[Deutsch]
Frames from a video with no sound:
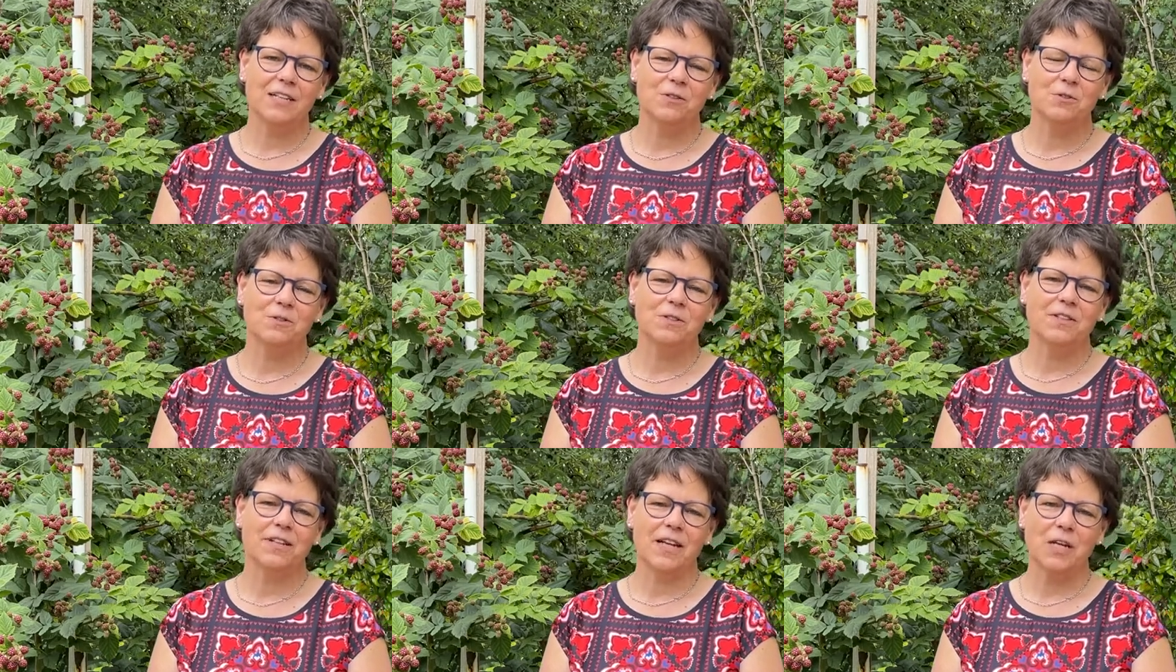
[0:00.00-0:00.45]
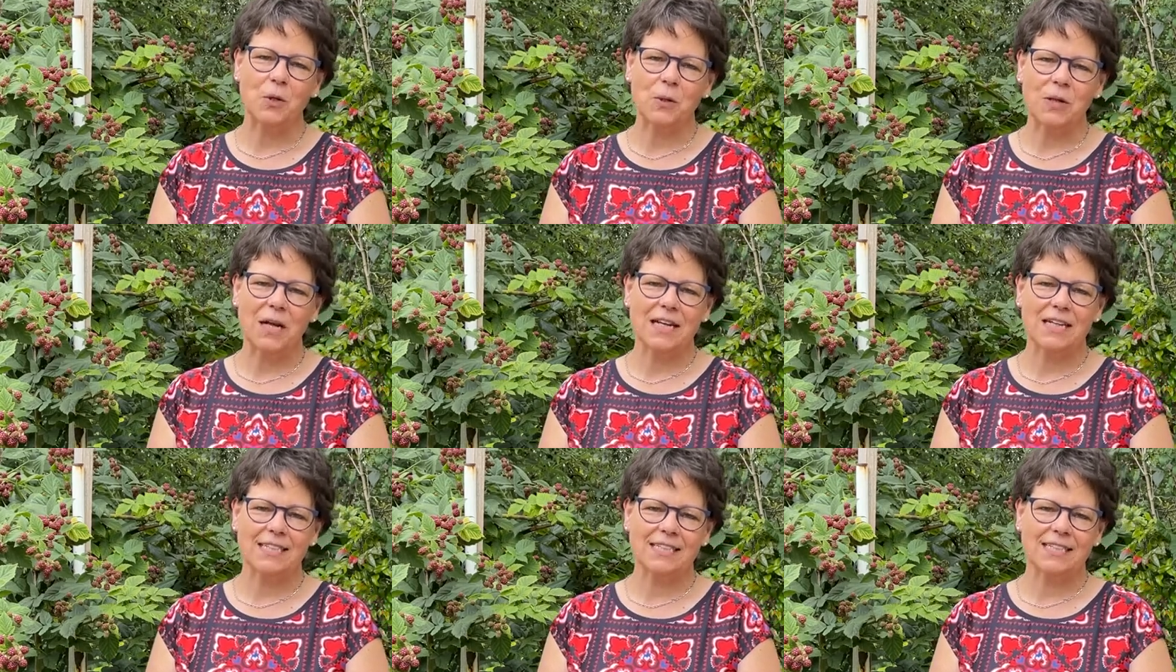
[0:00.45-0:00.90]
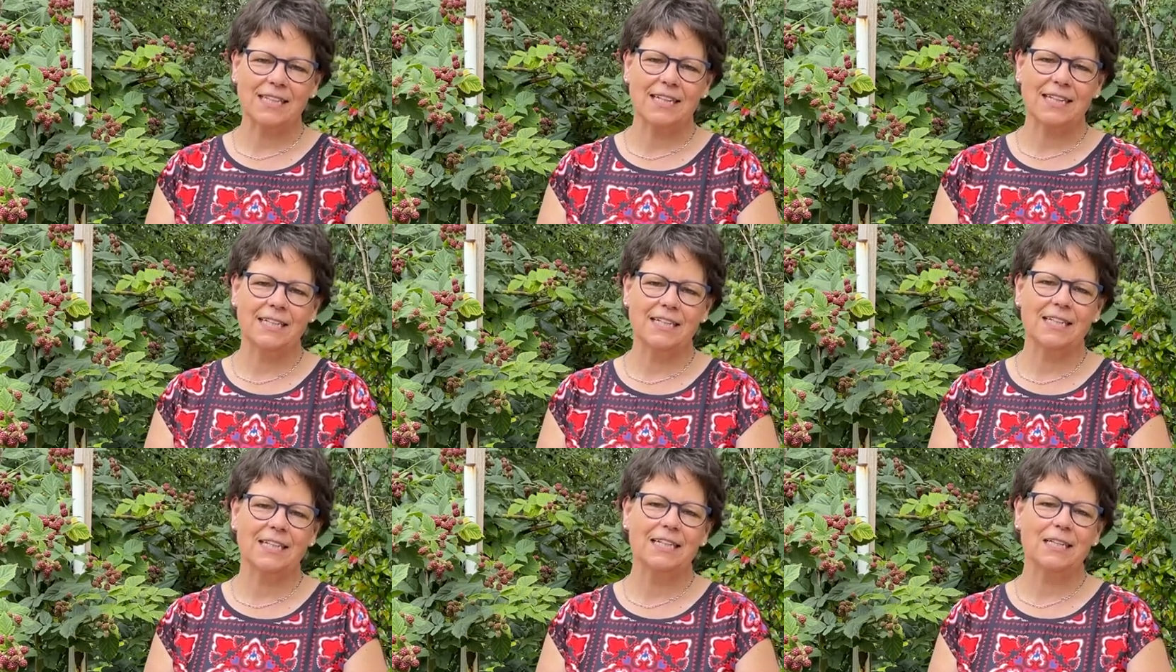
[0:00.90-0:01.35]
und
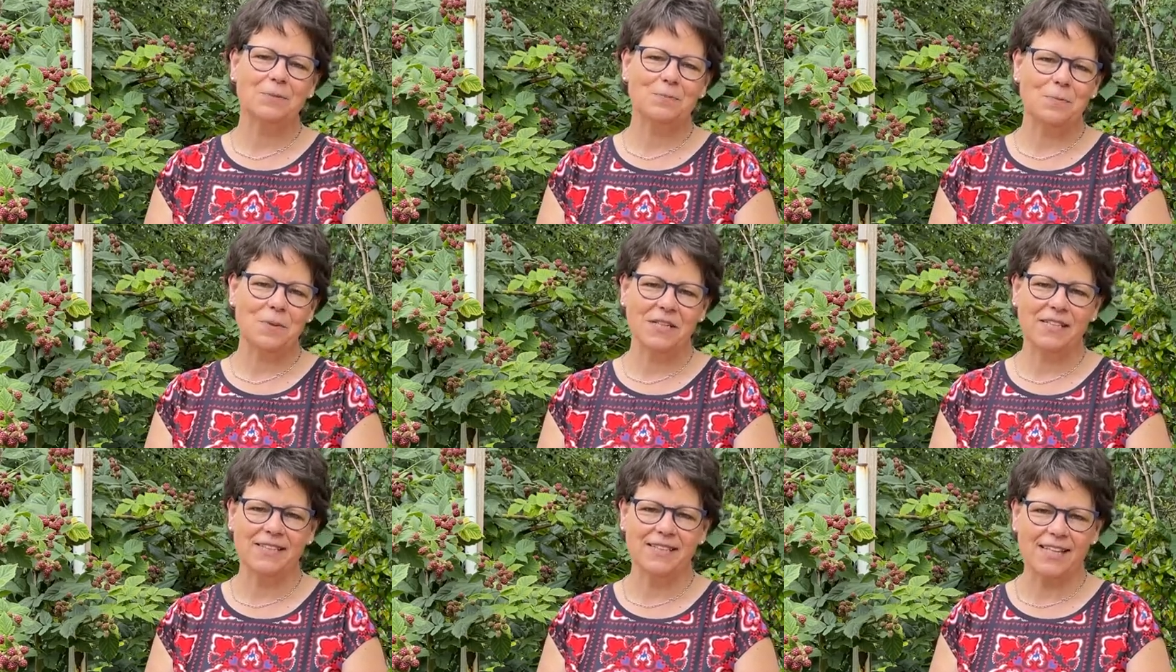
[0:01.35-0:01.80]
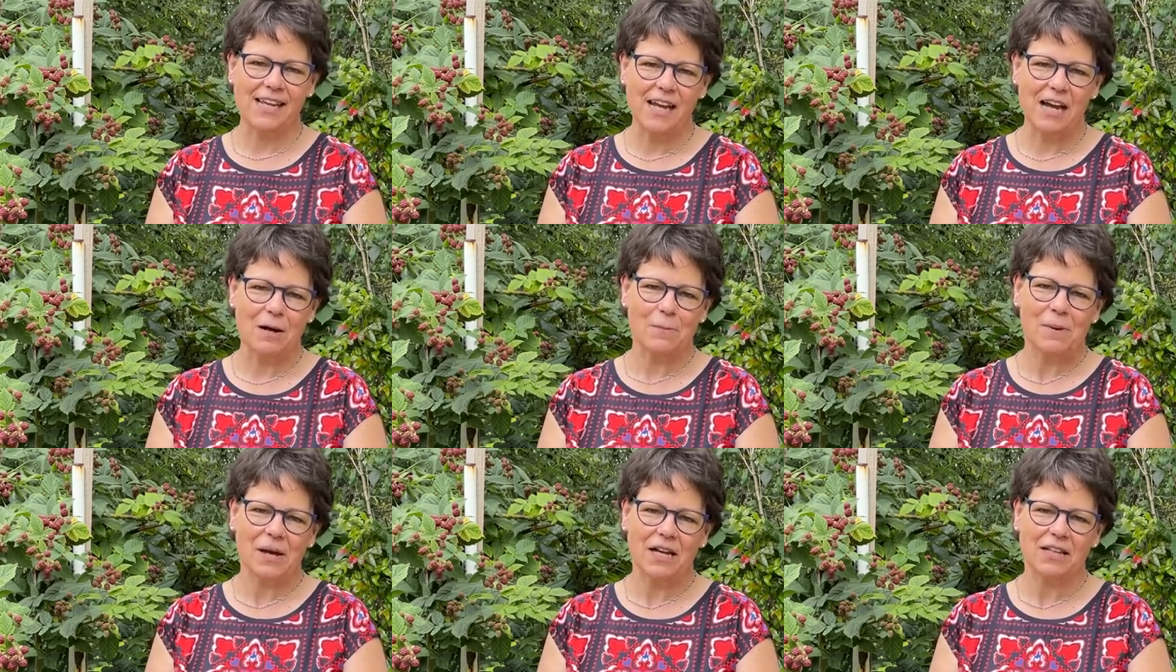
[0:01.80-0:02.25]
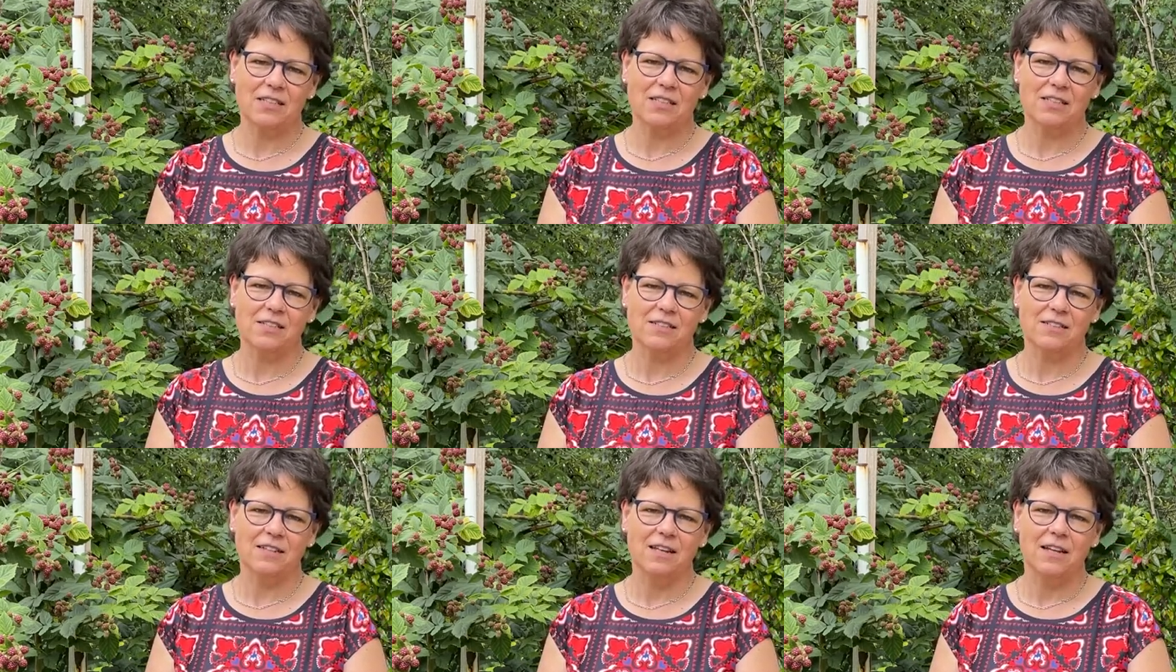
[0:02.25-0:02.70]
Regionalität liegt mir sehr am
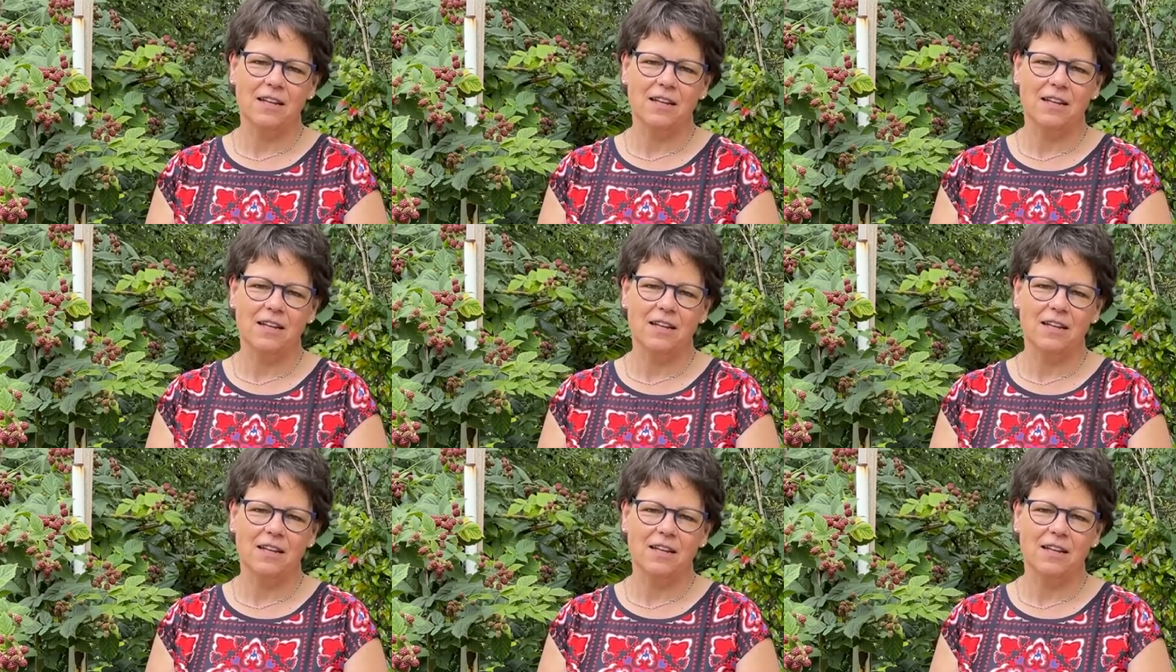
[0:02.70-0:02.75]
Herzen.